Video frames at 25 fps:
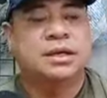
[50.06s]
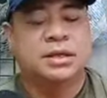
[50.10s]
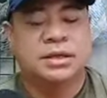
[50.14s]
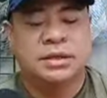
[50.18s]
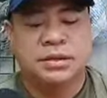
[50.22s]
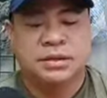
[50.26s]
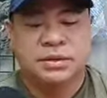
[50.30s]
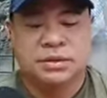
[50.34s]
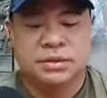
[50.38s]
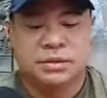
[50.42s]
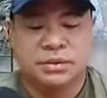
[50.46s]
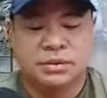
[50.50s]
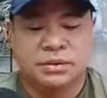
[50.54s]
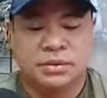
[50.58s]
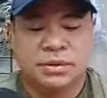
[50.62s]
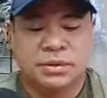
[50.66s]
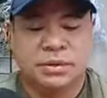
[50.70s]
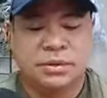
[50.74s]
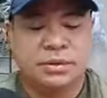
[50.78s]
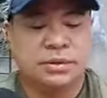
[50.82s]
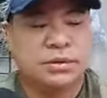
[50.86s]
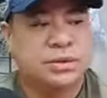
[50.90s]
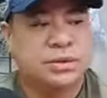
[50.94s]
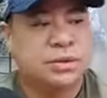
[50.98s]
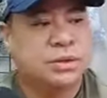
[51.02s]
So
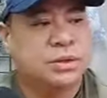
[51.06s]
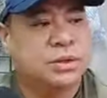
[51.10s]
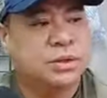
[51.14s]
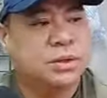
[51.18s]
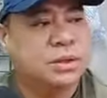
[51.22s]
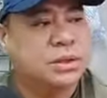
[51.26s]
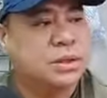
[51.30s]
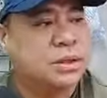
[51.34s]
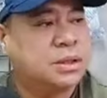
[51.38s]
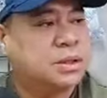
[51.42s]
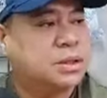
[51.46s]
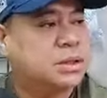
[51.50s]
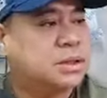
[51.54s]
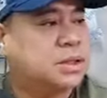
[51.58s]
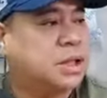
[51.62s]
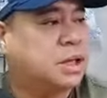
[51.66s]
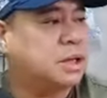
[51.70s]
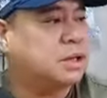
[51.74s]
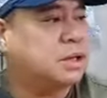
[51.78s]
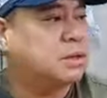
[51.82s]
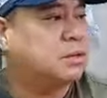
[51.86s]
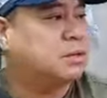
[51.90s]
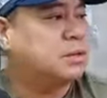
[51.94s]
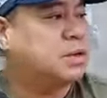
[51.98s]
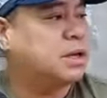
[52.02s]
yun,
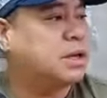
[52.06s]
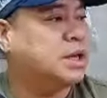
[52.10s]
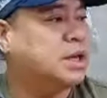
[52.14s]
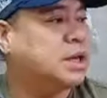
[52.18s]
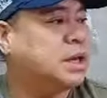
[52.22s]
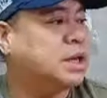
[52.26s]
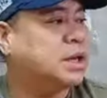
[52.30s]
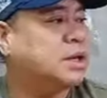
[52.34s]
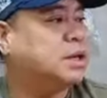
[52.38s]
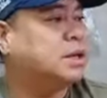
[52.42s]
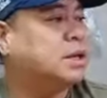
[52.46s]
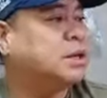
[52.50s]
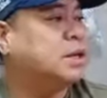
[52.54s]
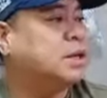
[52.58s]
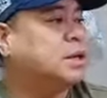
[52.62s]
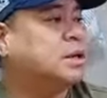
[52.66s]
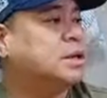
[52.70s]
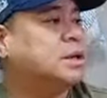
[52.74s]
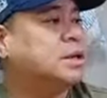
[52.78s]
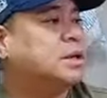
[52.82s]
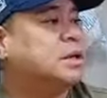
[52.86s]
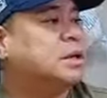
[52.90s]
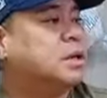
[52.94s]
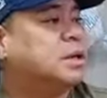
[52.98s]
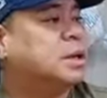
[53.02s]
tatlo na yan.
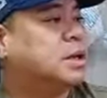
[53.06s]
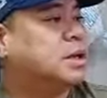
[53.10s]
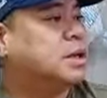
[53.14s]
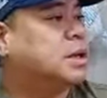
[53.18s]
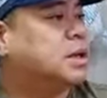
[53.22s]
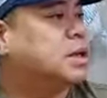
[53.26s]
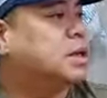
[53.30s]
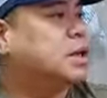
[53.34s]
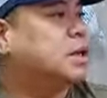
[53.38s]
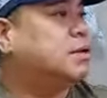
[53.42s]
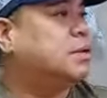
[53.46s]
Ayan, ano